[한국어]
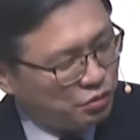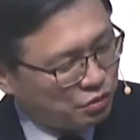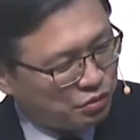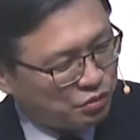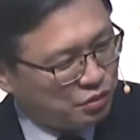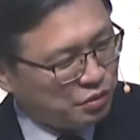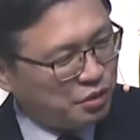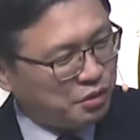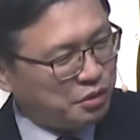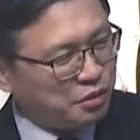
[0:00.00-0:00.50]

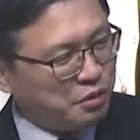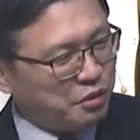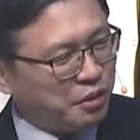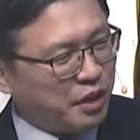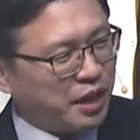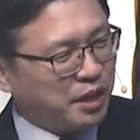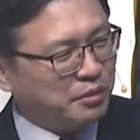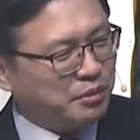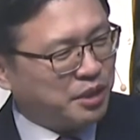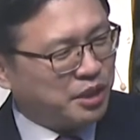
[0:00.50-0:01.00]
들어서
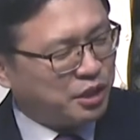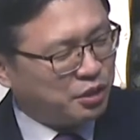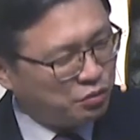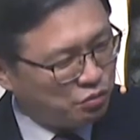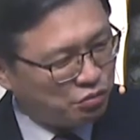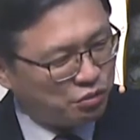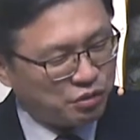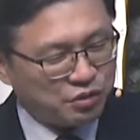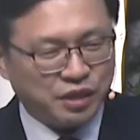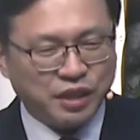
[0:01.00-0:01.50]
아니면
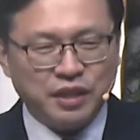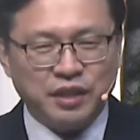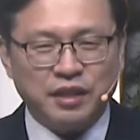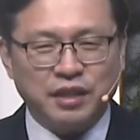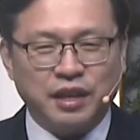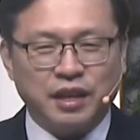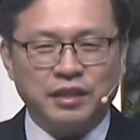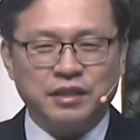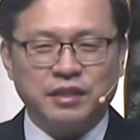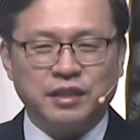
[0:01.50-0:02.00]
기죽어
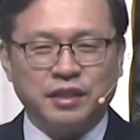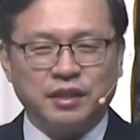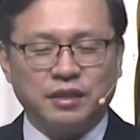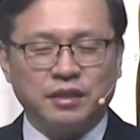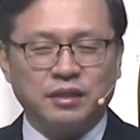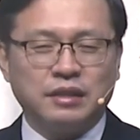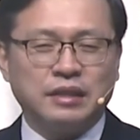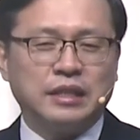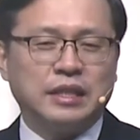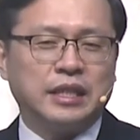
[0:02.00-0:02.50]
살라가 아니라